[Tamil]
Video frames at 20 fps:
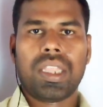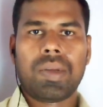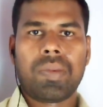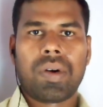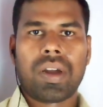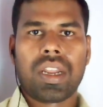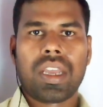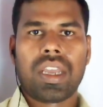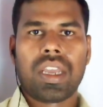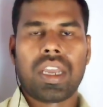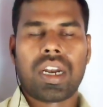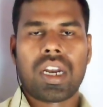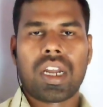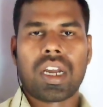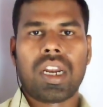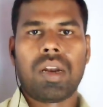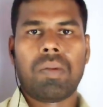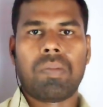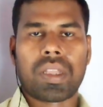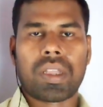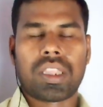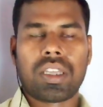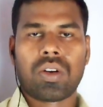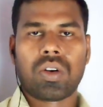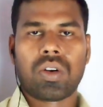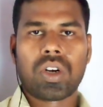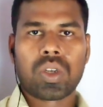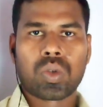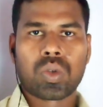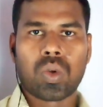இந்த மாதிரி எண்ணங்கள்
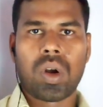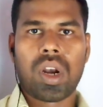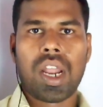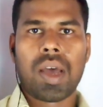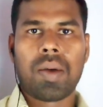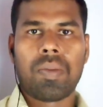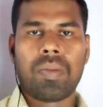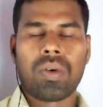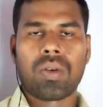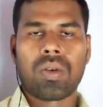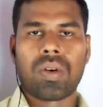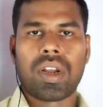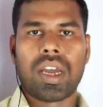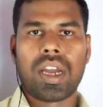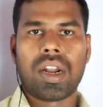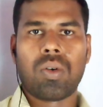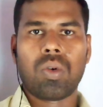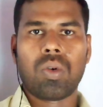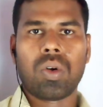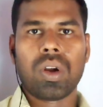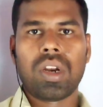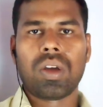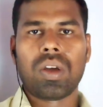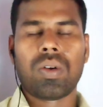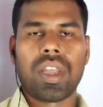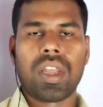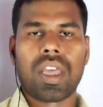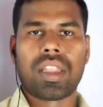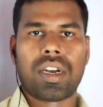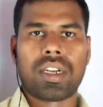மற்றவங்ககிட்ட சொல்லாமல் கூட
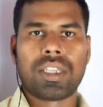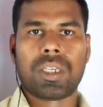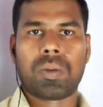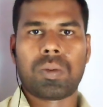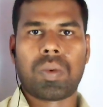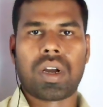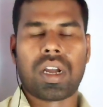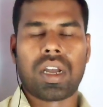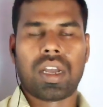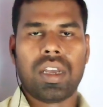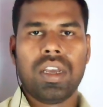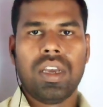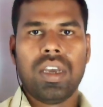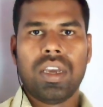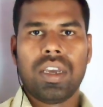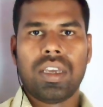உங்களுக்குள்ளேயே அதை நினச்சிருப்பாங்க